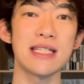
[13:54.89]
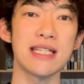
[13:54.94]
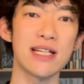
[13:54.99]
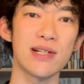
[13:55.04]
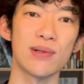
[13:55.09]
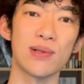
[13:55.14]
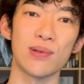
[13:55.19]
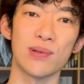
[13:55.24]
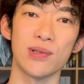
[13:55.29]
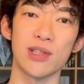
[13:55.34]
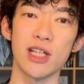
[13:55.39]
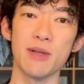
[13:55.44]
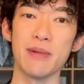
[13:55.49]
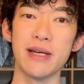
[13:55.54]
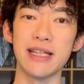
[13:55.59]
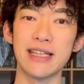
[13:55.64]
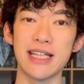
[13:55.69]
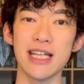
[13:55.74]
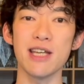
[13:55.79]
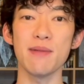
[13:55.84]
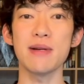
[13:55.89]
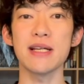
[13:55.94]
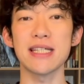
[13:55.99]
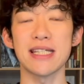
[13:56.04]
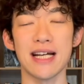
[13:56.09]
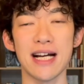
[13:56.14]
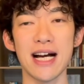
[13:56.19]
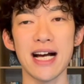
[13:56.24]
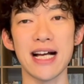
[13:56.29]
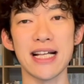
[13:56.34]
になるってことは今言ってきまし
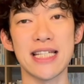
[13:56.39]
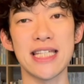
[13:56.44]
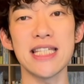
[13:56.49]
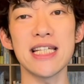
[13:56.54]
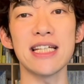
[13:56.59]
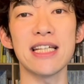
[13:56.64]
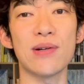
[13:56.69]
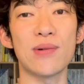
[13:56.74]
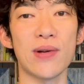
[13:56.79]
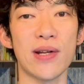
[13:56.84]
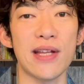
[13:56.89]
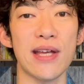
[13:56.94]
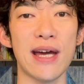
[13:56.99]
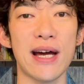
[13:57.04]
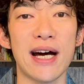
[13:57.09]
たが、実はね、これね、